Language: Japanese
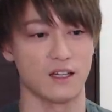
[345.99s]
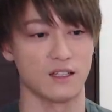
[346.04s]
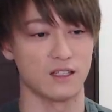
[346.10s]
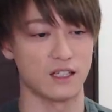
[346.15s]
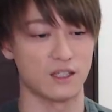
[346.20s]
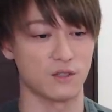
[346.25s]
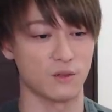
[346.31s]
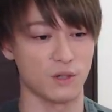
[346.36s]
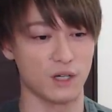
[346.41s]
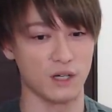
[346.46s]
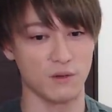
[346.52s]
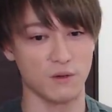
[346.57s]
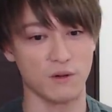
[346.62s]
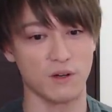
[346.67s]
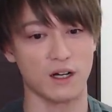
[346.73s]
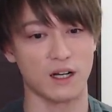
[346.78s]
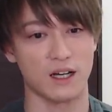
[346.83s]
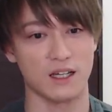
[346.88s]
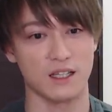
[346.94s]
で、それ
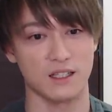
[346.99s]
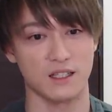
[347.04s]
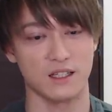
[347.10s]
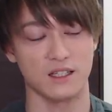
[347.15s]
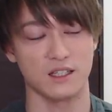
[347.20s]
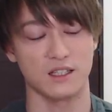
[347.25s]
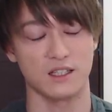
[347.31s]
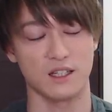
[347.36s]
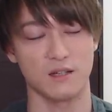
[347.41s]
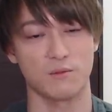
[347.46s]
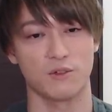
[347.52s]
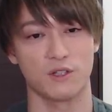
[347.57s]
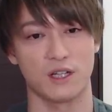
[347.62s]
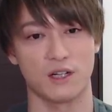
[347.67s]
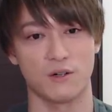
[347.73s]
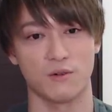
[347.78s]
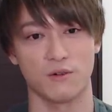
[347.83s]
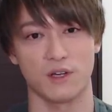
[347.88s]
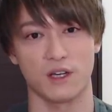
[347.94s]
を改善して
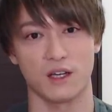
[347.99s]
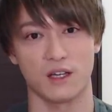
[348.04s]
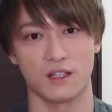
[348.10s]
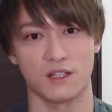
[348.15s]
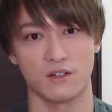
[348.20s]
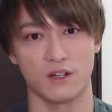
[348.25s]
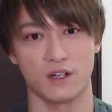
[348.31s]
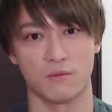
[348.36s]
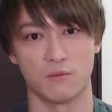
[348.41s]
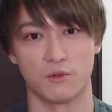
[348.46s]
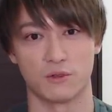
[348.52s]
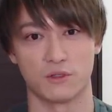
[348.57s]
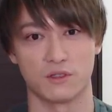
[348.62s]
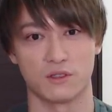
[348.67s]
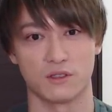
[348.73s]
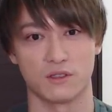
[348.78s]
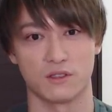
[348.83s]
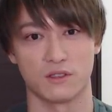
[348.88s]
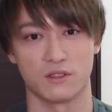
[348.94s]
モダンオフェアではもう
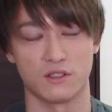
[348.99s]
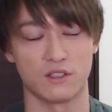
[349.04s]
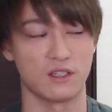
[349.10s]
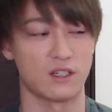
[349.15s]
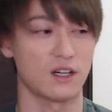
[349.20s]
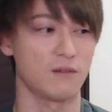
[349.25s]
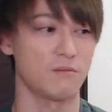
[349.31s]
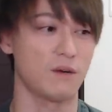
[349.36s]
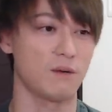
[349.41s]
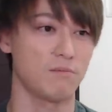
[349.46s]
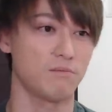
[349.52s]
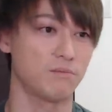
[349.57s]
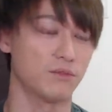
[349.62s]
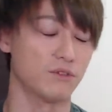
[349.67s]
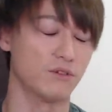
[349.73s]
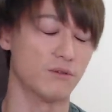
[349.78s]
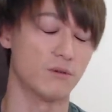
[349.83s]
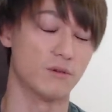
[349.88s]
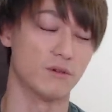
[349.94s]
追加
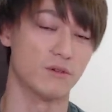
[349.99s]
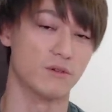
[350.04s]
マップも